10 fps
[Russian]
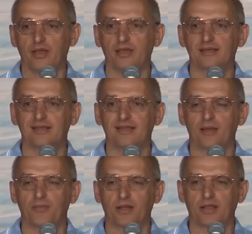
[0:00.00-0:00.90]
Если я
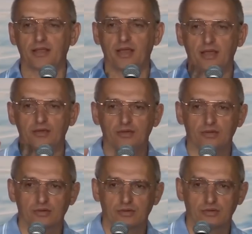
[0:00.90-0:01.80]
поклоняюсь,
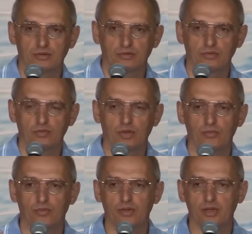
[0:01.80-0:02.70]
думаю о
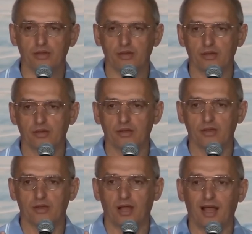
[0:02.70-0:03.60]
Боге,
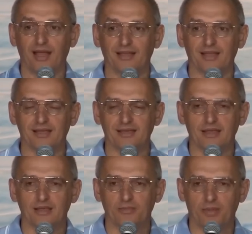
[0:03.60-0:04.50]
а это на
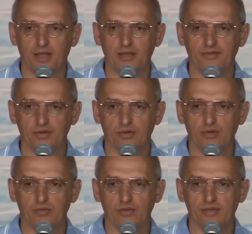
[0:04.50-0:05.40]
заднем плане все
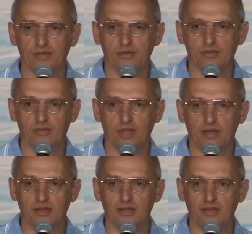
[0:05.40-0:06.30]
находится. Я
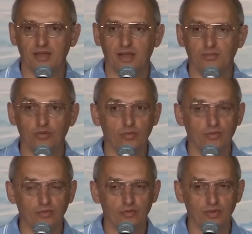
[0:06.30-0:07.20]
не
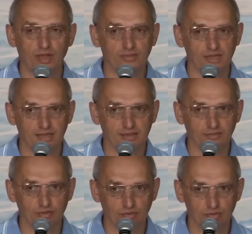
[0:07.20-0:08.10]
обдумываю, не
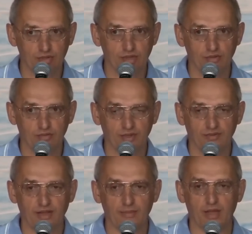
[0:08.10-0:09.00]
обсасываю эту идею в это
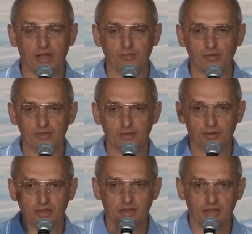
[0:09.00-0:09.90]
время, а просто
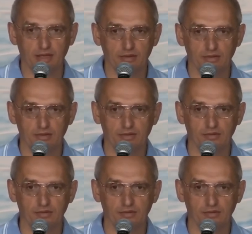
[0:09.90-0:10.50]
поклоняюсь.